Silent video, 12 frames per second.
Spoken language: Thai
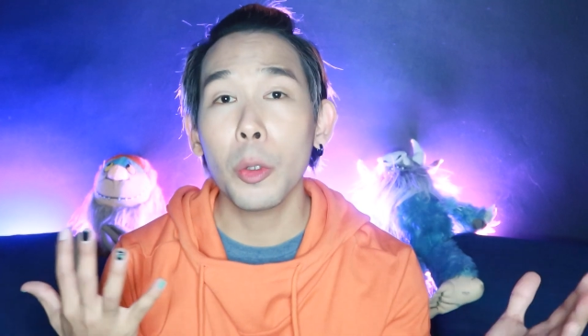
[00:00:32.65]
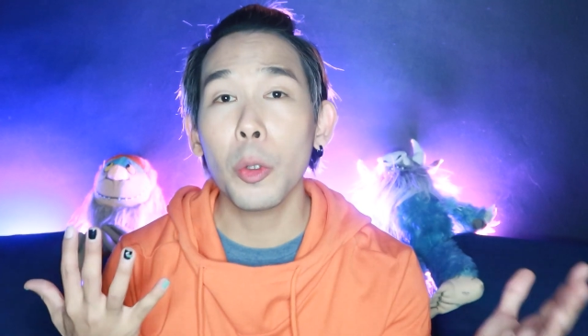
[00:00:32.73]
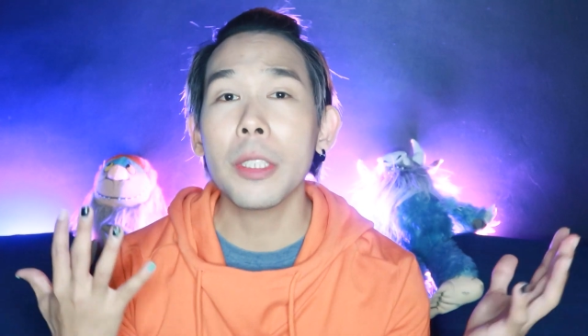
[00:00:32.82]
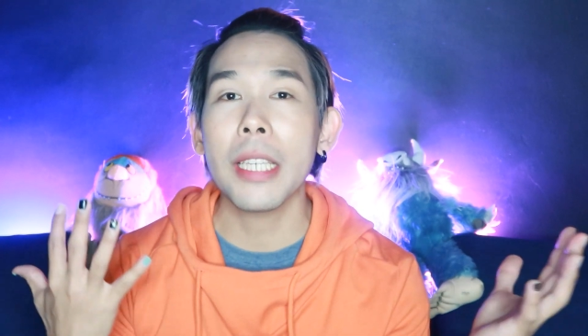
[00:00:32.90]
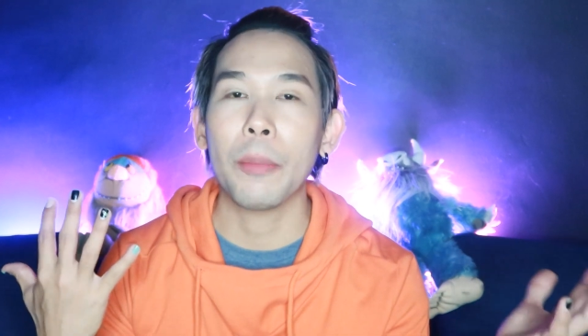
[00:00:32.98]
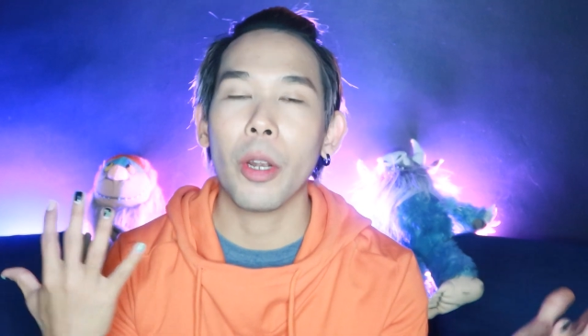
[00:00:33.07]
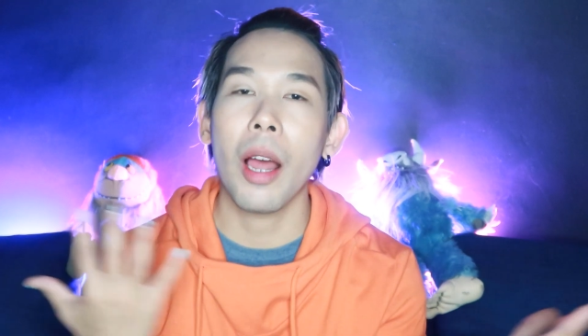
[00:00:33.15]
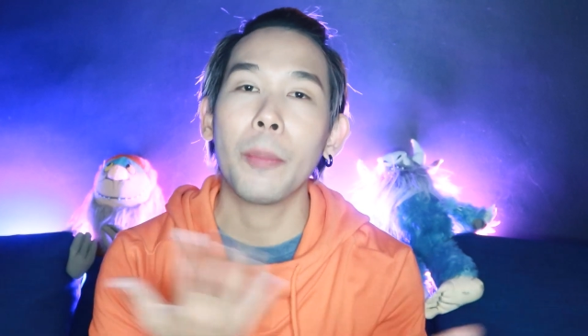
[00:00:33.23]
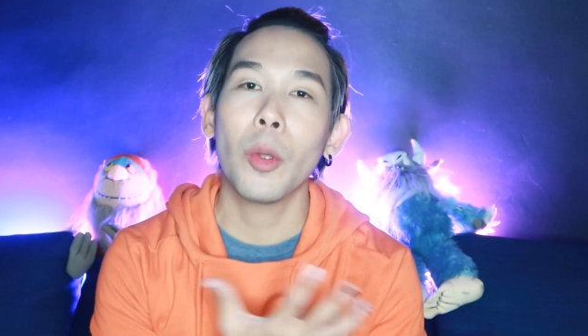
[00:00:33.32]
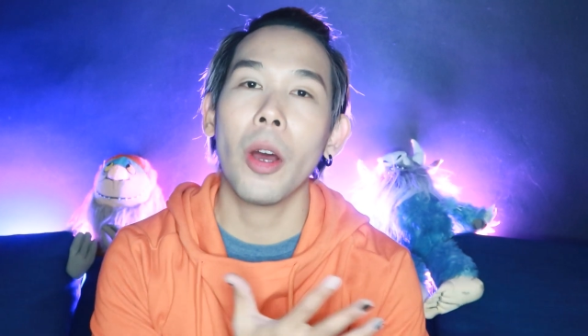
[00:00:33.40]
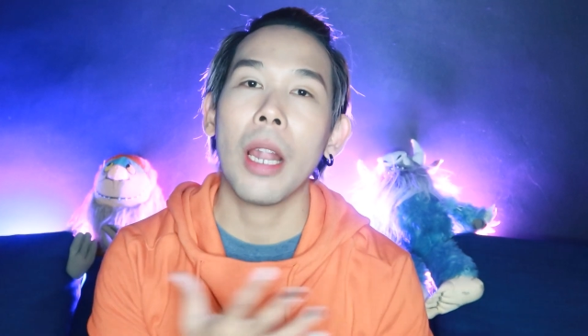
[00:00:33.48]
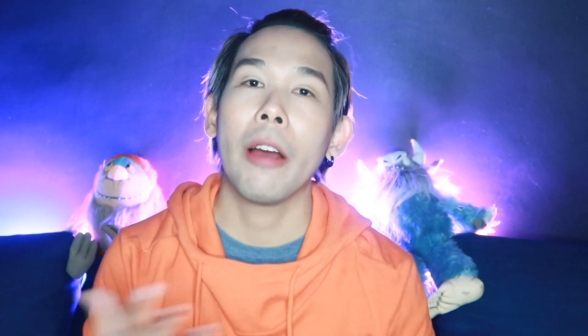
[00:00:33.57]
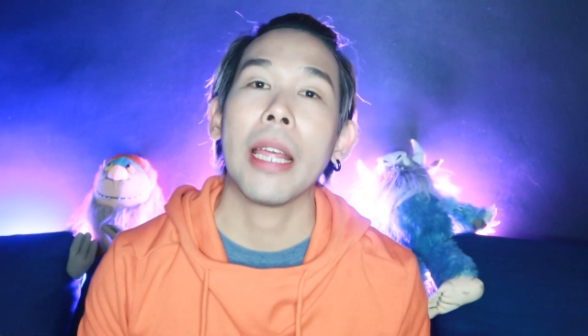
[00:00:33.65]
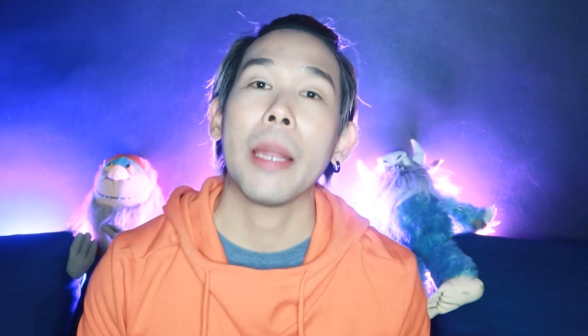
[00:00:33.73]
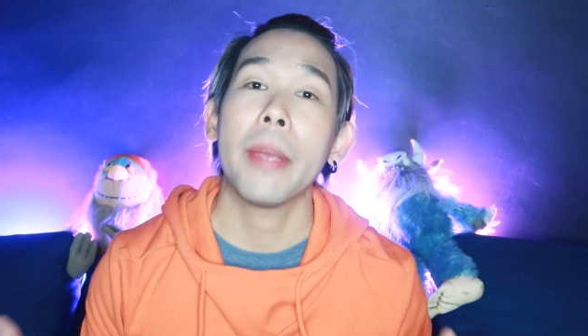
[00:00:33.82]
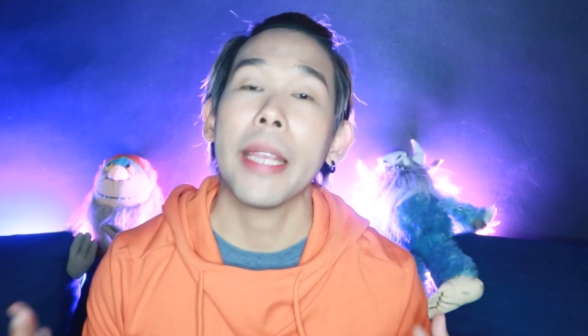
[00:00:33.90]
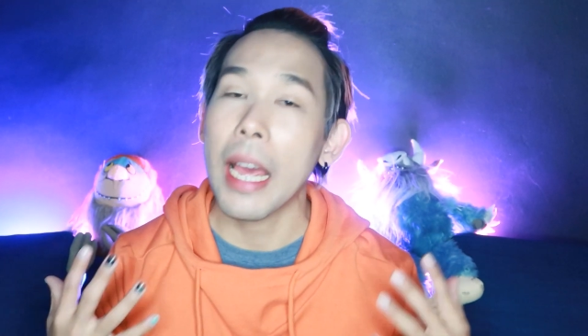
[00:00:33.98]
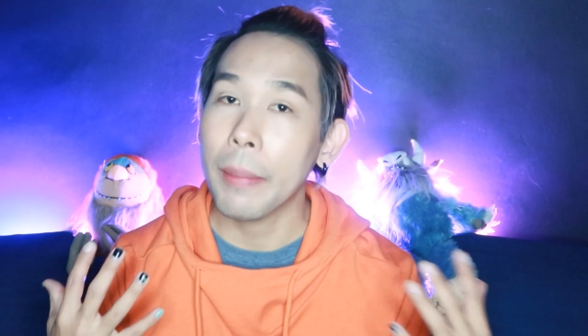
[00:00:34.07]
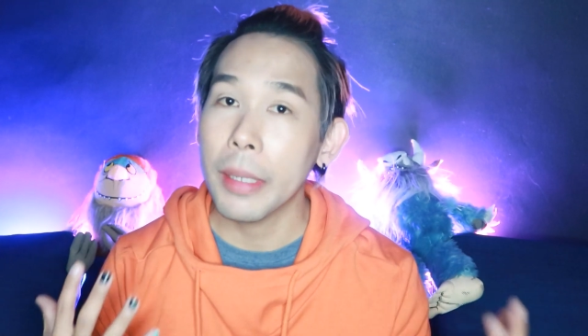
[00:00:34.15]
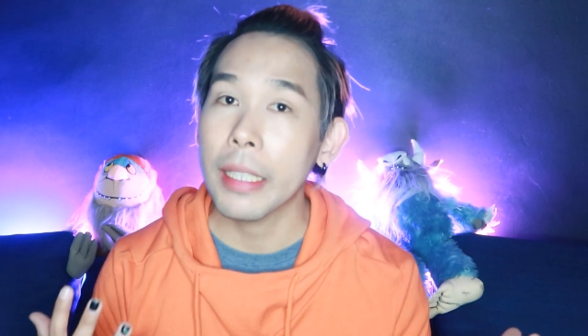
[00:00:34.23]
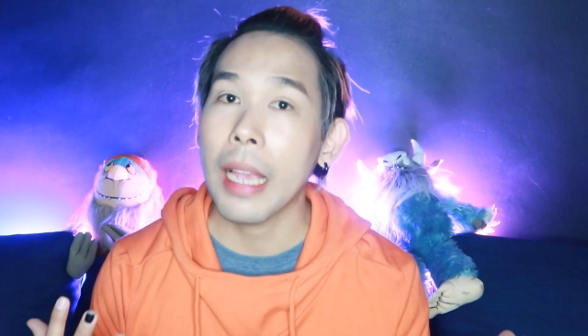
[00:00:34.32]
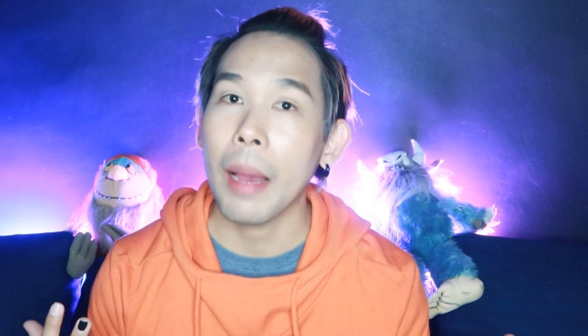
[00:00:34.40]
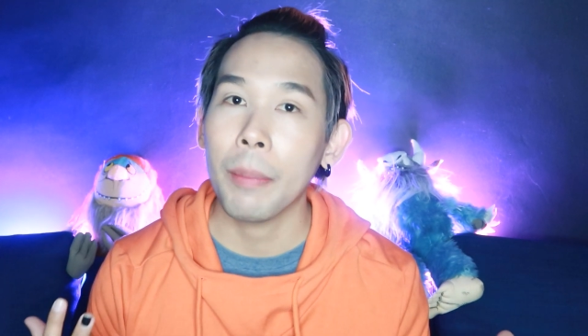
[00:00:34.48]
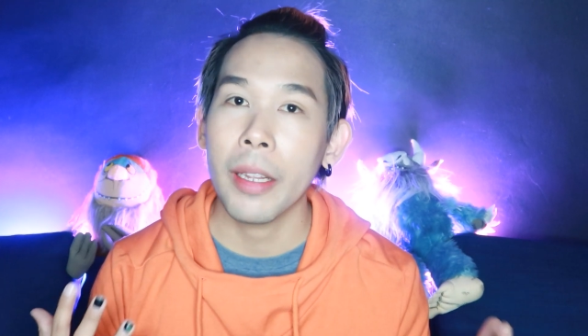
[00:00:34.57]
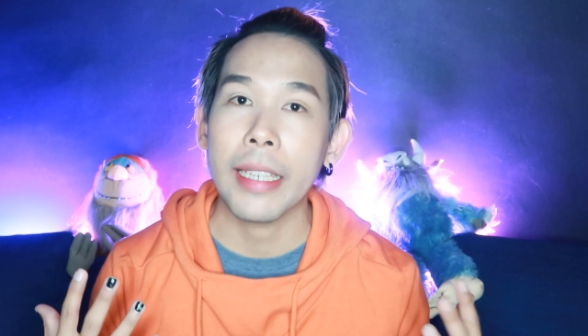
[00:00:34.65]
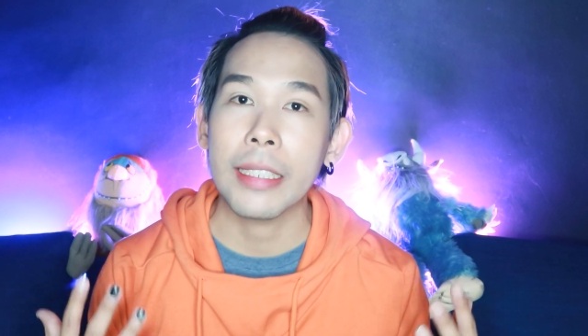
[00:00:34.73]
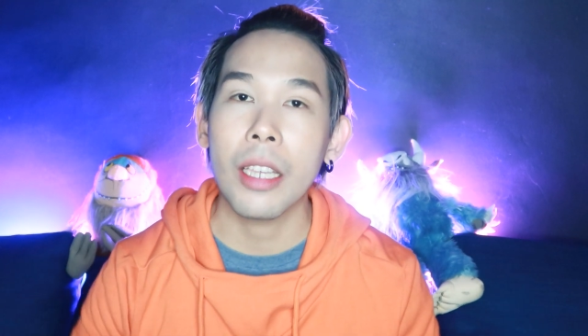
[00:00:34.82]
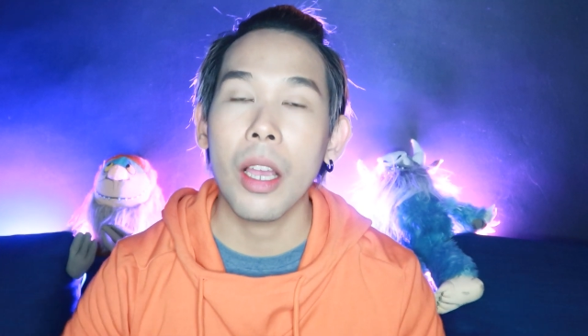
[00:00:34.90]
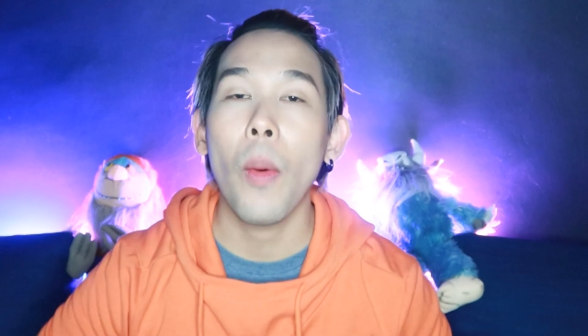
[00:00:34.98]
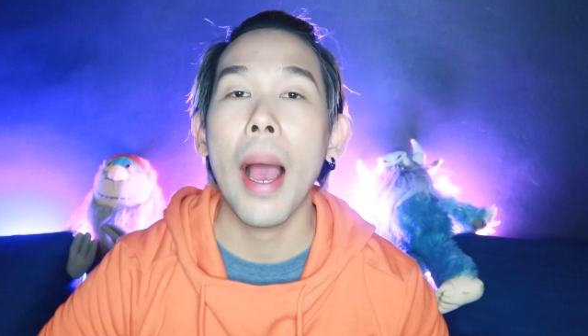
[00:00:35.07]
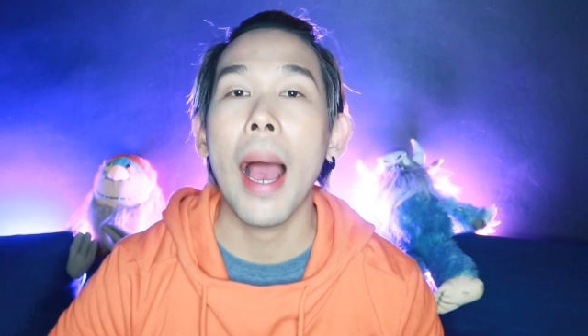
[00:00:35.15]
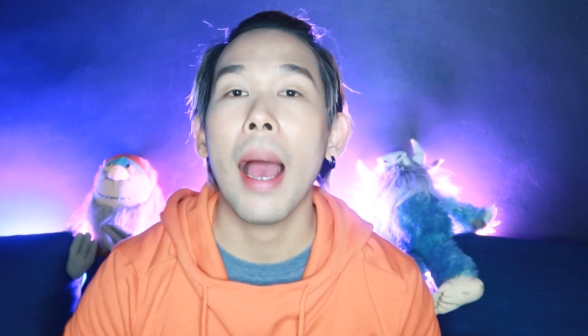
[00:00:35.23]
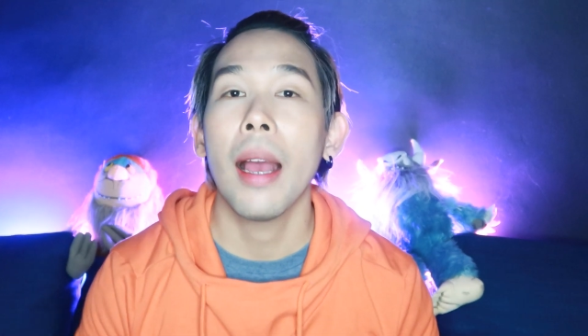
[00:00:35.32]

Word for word: ทุกๆสิ่งบนรอบตัวเรานั้นมีด้านมืดครับและนิกเชื่อว่า